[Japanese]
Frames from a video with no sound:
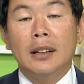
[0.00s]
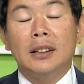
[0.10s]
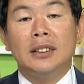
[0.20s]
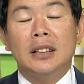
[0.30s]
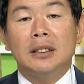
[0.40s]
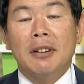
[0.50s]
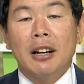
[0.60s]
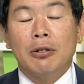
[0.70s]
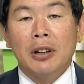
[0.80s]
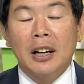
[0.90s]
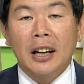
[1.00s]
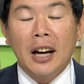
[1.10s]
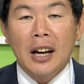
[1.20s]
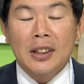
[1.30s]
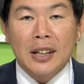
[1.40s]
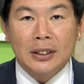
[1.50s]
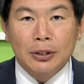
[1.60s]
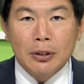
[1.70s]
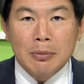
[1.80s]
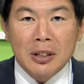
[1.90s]
季節はこれから夏
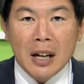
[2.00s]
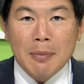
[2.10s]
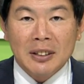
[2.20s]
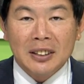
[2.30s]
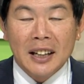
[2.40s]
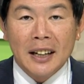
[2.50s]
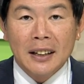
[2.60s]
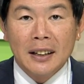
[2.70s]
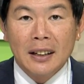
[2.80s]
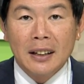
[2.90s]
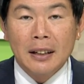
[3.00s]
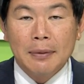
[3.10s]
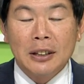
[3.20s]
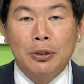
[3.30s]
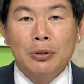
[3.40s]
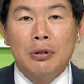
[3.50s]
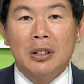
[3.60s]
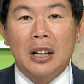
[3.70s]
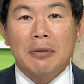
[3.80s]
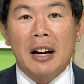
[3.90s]
を迎えますがファッション業
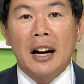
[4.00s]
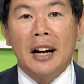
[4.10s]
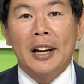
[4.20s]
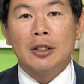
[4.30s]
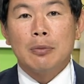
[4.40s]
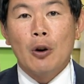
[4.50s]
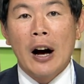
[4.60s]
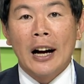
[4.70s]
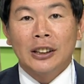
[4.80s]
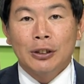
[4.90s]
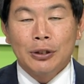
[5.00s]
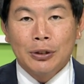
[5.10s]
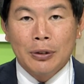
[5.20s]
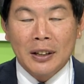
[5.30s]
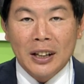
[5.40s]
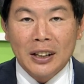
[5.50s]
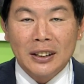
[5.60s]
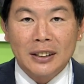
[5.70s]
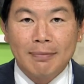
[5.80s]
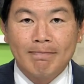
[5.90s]
界は早くも秋冬の話題で
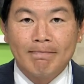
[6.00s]
す